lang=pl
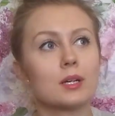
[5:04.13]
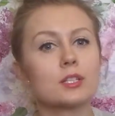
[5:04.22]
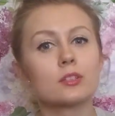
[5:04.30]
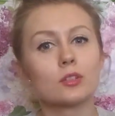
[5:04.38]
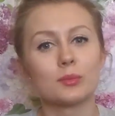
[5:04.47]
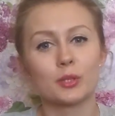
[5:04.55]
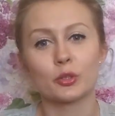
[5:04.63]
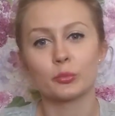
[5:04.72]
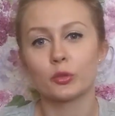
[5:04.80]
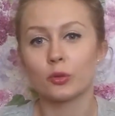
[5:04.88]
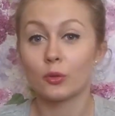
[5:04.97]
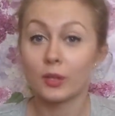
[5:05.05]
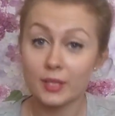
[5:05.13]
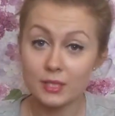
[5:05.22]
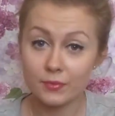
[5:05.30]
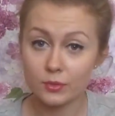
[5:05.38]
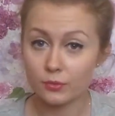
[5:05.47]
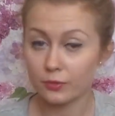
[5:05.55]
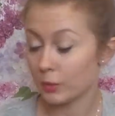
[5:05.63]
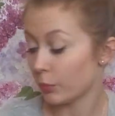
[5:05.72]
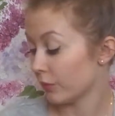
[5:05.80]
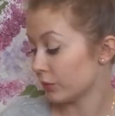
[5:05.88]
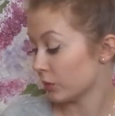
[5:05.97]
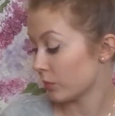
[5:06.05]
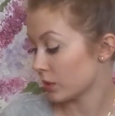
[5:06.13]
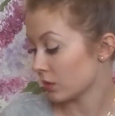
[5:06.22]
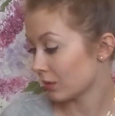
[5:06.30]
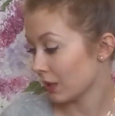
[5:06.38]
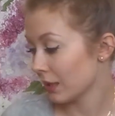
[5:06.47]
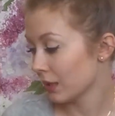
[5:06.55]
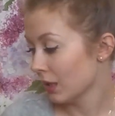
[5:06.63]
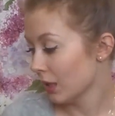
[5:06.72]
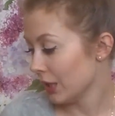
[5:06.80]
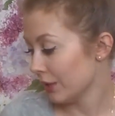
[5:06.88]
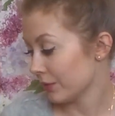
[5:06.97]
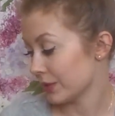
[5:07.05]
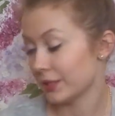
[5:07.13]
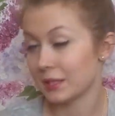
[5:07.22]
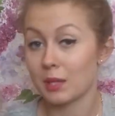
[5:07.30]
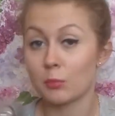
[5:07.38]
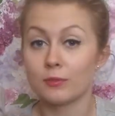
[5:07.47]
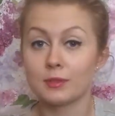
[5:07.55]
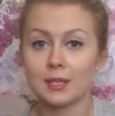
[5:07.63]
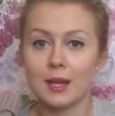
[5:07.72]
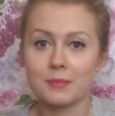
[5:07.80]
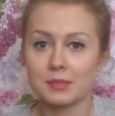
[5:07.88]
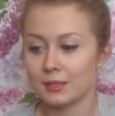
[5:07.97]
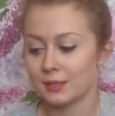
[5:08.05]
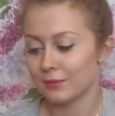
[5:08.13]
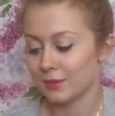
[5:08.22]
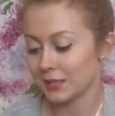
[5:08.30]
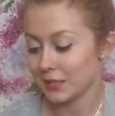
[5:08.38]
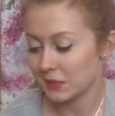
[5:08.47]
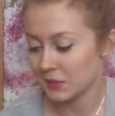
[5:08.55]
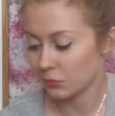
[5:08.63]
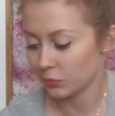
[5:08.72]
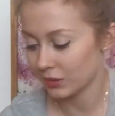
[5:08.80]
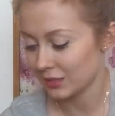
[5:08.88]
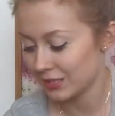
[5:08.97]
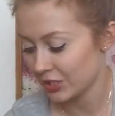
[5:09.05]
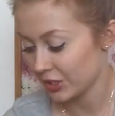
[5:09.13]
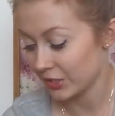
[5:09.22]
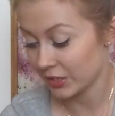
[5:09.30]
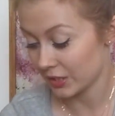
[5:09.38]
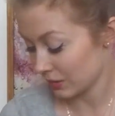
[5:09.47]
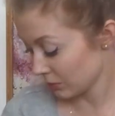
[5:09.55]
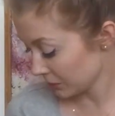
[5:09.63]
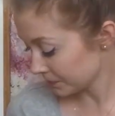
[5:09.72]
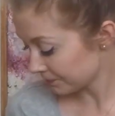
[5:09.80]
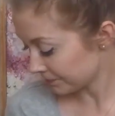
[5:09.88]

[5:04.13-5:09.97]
maszynką taką do ogolenia swetrów i powinno być ok. I właśnie tak jak mówię, dałam z nie 12 zł z 40.